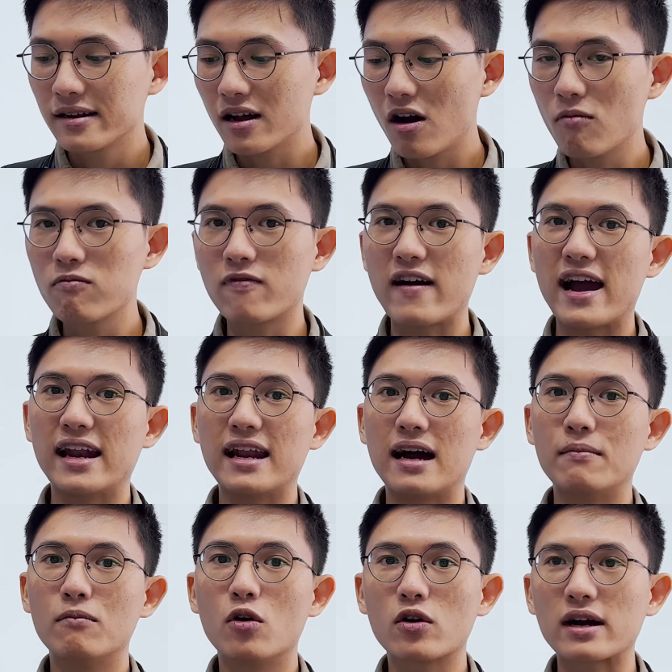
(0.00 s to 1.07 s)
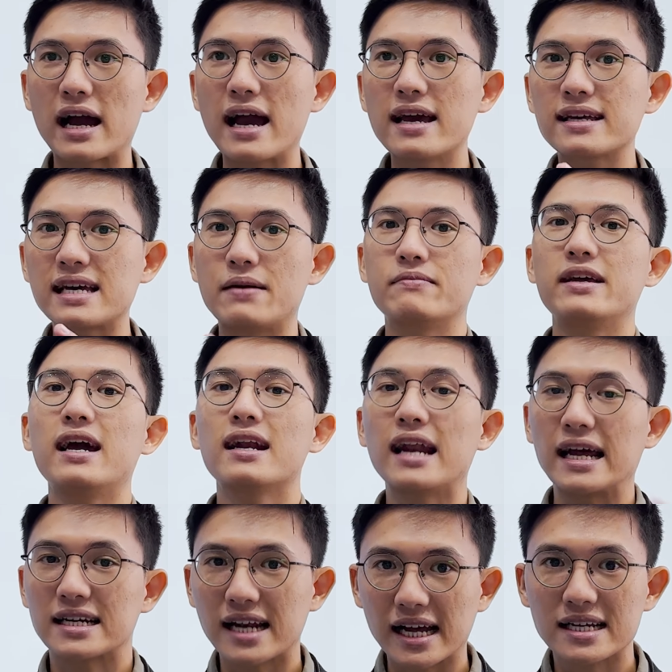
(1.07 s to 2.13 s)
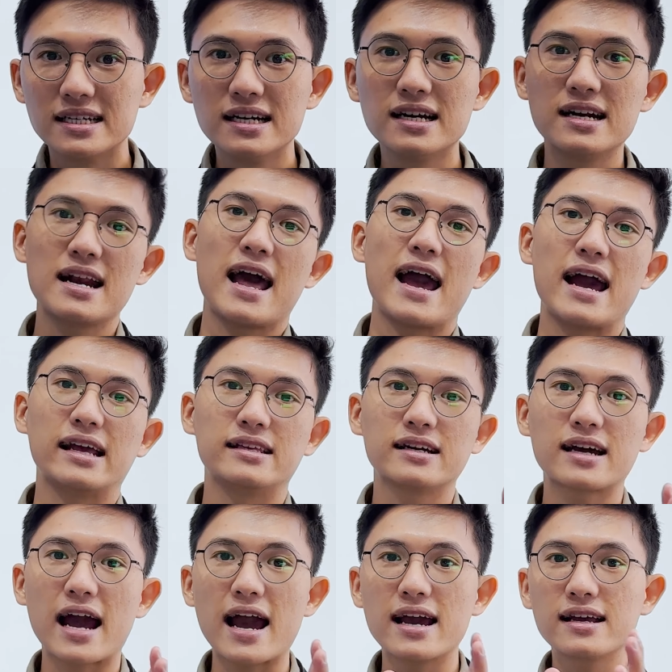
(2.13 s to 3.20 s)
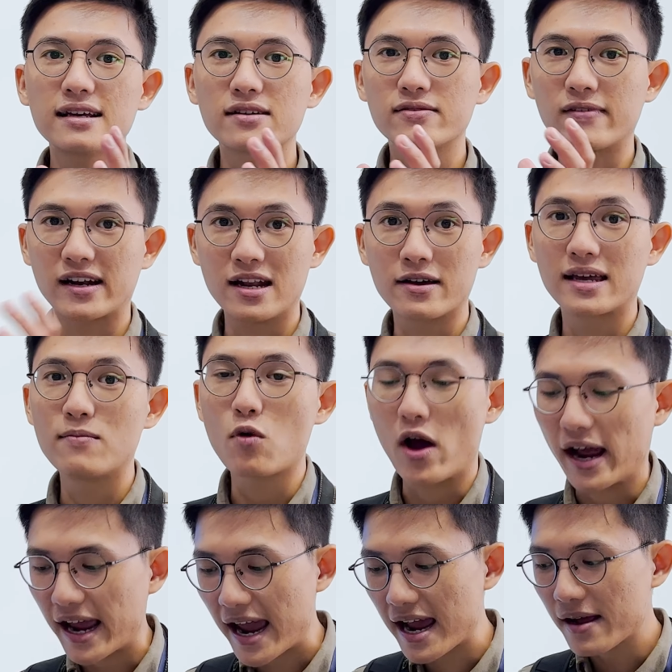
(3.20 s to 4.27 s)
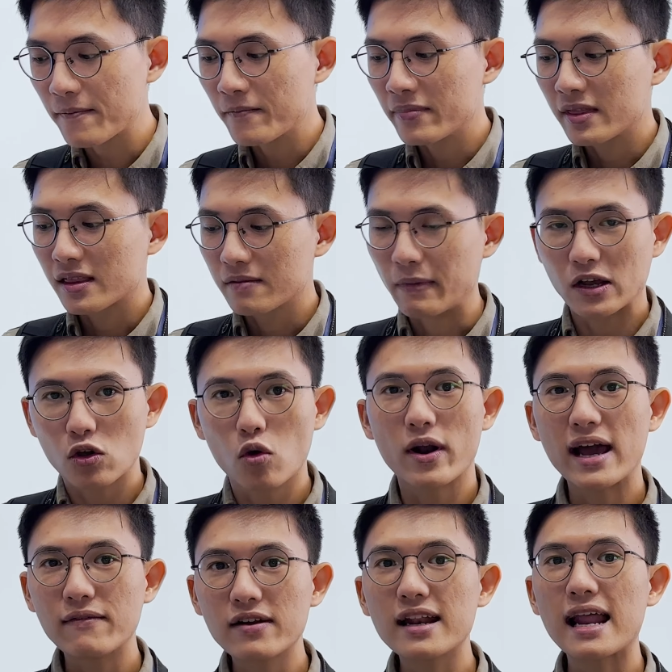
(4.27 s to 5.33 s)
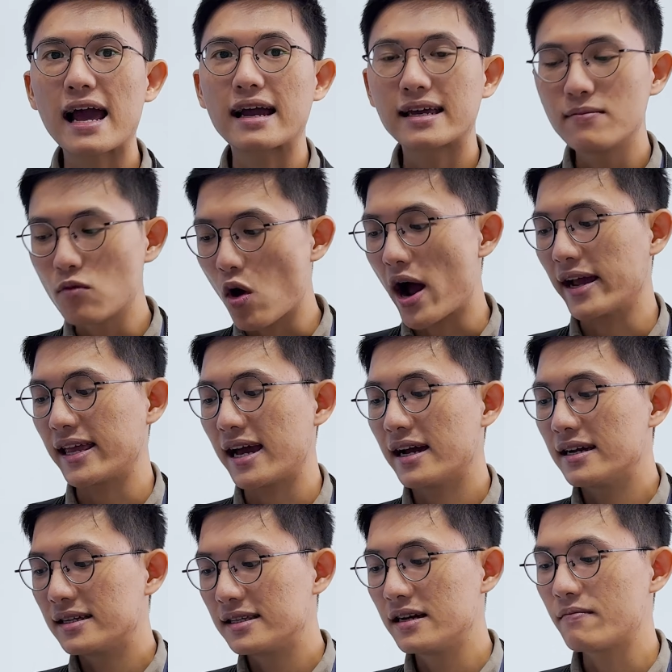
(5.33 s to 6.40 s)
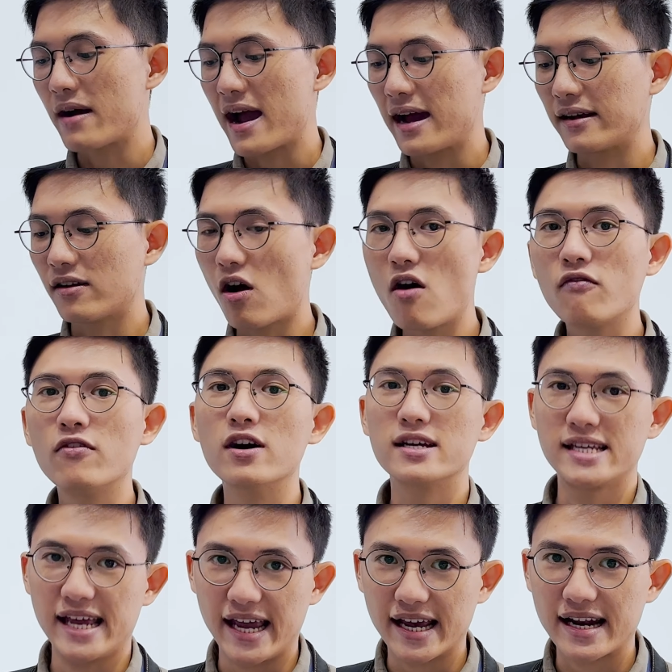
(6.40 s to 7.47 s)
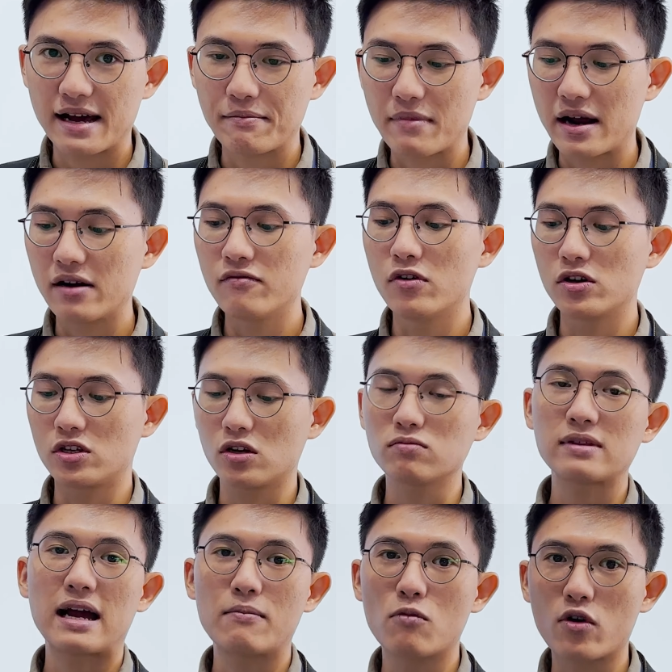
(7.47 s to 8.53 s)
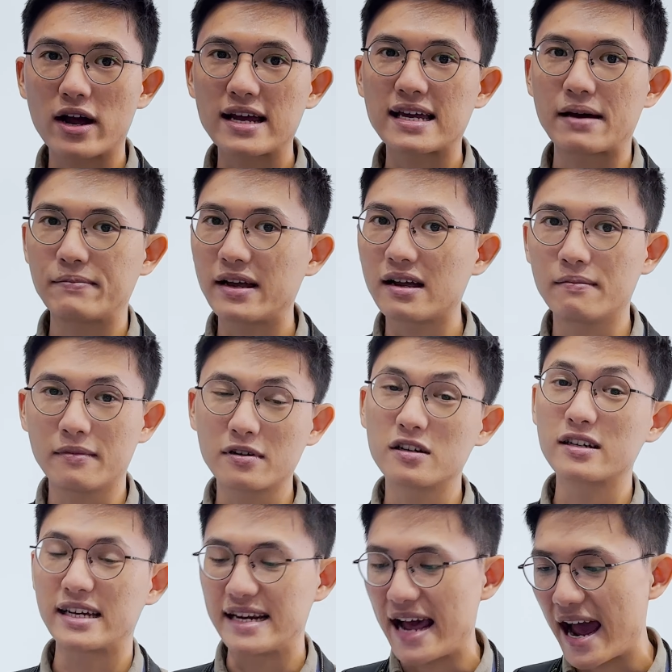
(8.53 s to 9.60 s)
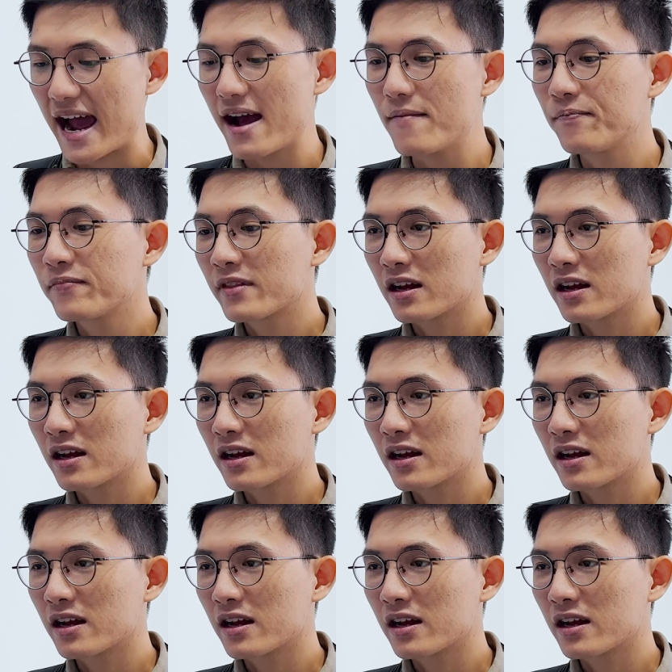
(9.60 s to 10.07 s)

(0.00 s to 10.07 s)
Nó không phải là một cái cảm giác lạch lạch như là những cái vật liệu kim loại khác. Mặc dù đây vẫn là kim loại nha, nhưng mà nó vừa nhẹ nè mà nó vừa cho chúng ta một cái cảm giác cầm cực kỳ đã.